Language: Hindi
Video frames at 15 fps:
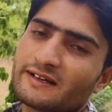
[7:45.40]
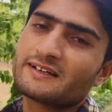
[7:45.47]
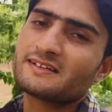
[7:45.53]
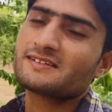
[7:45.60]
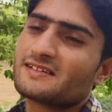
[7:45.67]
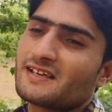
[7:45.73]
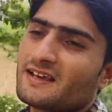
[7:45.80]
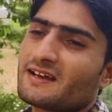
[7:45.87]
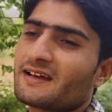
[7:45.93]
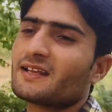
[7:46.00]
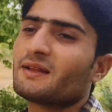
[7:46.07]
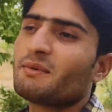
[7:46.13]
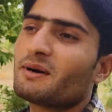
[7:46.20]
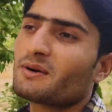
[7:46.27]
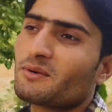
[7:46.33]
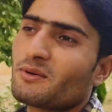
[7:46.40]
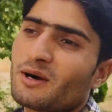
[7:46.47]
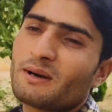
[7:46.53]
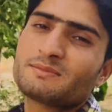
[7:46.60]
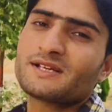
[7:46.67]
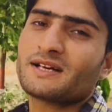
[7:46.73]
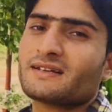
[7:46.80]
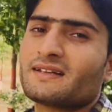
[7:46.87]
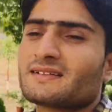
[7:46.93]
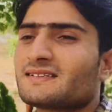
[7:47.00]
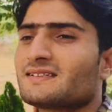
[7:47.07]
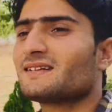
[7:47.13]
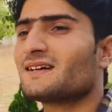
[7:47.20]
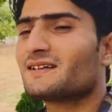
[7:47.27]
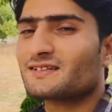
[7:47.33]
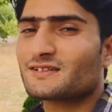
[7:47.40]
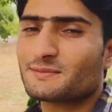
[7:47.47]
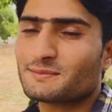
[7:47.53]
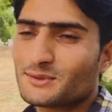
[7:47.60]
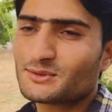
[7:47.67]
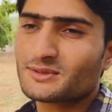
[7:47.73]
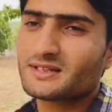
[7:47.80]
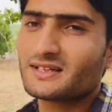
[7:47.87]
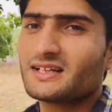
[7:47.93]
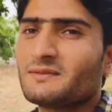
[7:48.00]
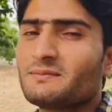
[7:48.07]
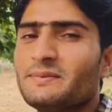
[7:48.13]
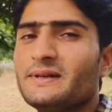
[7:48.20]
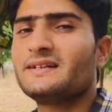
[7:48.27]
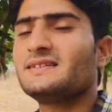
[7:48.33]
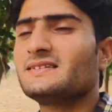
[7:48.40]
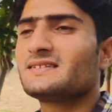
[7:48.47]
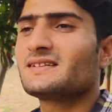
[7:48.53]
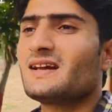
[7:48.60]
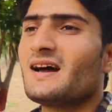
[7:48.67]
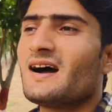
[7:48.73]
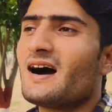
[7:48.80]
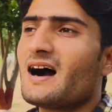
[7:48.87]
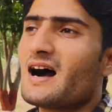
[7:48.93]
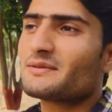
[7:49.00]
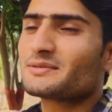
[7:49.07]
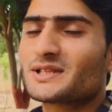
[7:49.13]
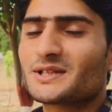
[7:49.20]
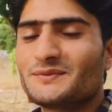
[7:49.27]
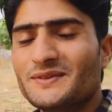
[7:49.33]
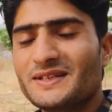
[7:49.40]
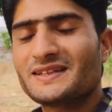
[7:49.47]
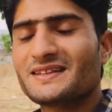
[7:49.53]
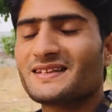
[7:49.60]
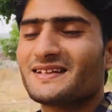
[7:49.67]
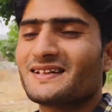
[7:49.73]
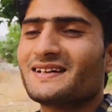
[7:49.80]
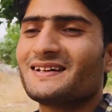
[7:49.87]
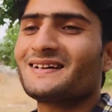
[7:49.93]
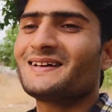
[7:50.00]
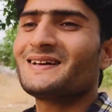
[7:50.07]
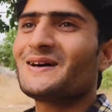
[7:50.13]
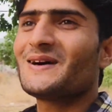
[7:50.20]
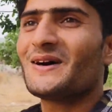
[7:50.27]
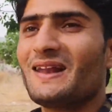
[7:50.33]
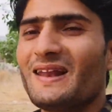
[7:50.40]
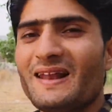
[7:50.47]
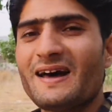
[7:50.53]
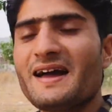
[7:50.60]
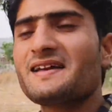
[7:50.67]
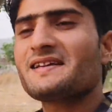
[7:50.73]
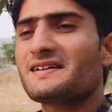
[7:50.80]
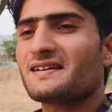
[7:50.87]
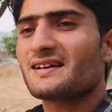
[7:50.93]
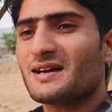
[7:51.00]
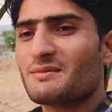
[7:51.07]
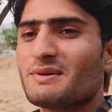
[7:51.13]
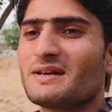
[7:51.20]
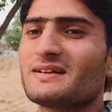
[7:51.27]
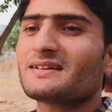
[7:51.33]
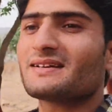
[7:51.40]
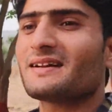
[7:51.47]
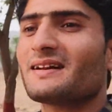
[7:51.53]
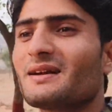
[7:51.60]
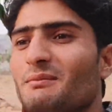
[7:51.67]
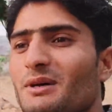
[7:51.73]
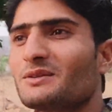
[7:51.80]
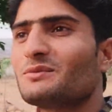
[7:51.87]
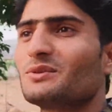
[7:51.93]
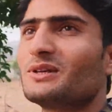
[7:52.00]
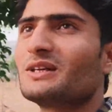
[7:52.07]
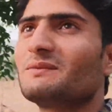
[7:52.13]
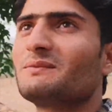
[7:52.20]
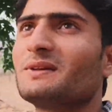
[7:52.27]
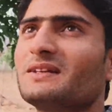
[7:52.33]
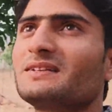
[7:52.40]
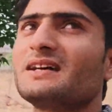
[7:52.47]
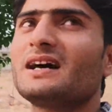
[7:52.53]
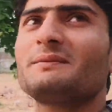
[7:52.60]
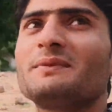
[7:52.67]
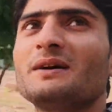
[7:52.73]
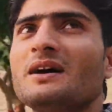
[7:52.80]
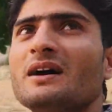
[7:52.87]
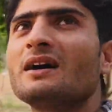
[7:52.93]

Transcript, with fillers: लेकिन जय के दबंग को आप ज़्यादा से ज़्यादा सपोर्ट करिए प्लीज़ आपसे विनती है लाइक कमेंट करना मत भूलिए प्लीज़ आप